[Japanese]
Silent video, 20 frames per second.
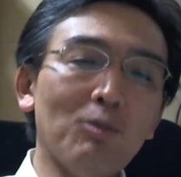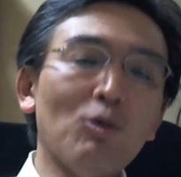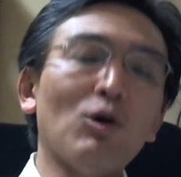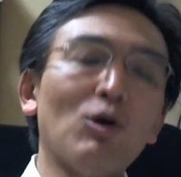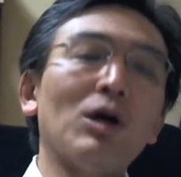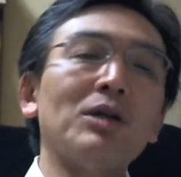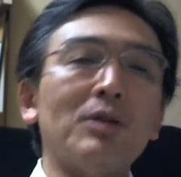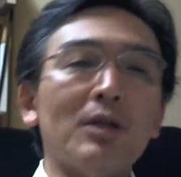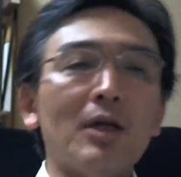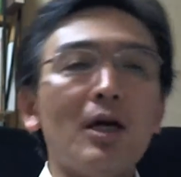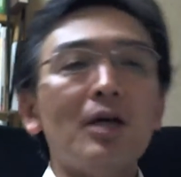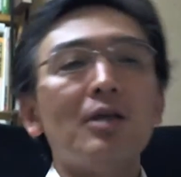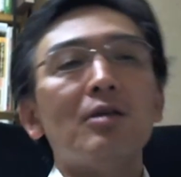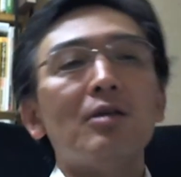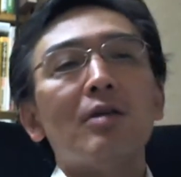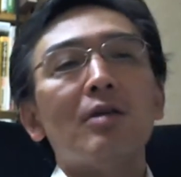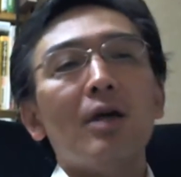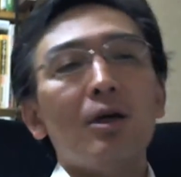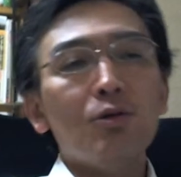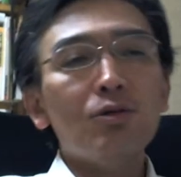儲かってない
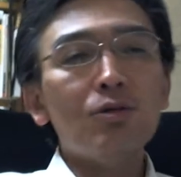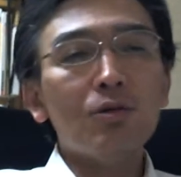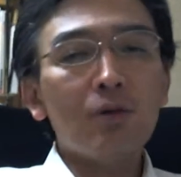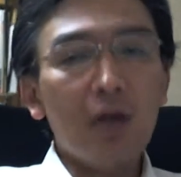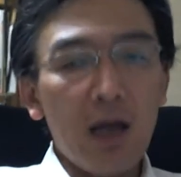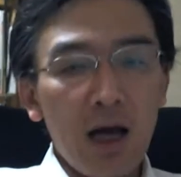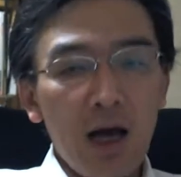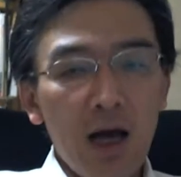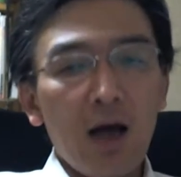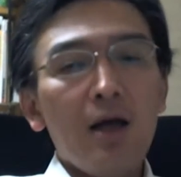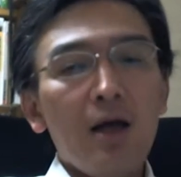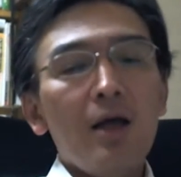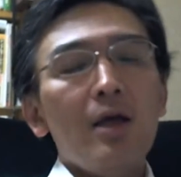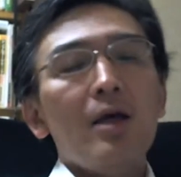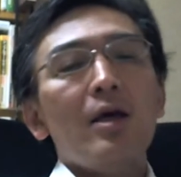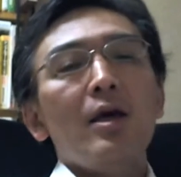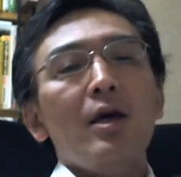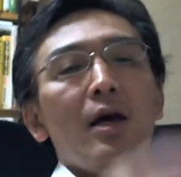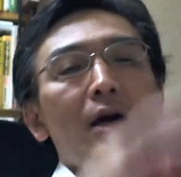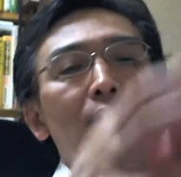んだよとか、
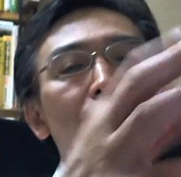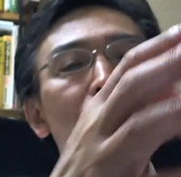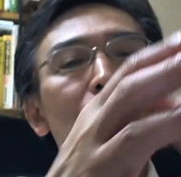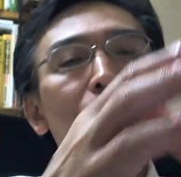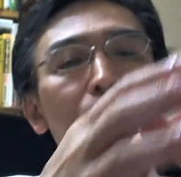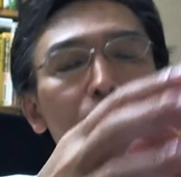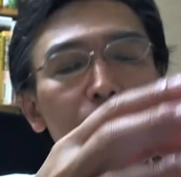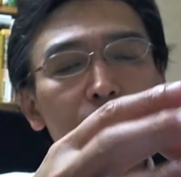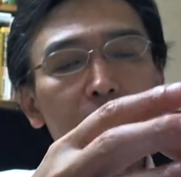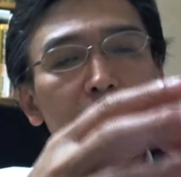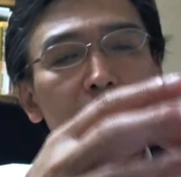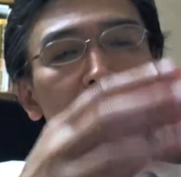えある業種